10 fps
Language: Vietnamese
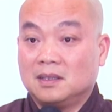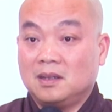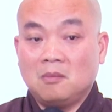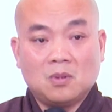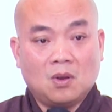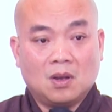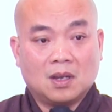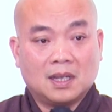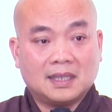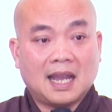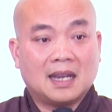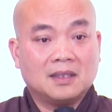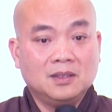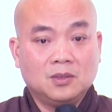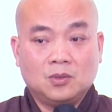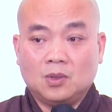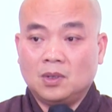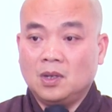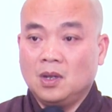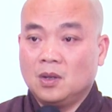nó không còn cái tàn dư
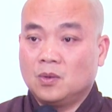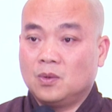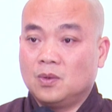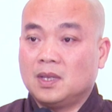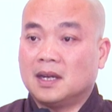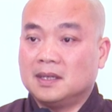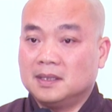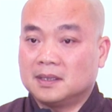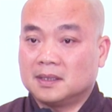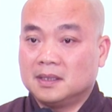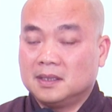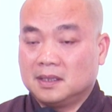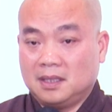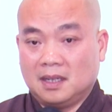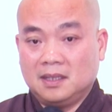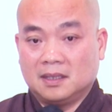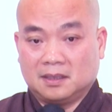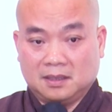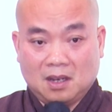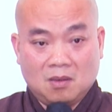của, của, của giận hờn, thì giận hờn
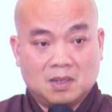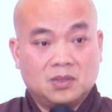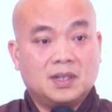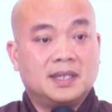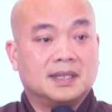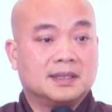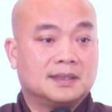từ đâu mà xuất hiện?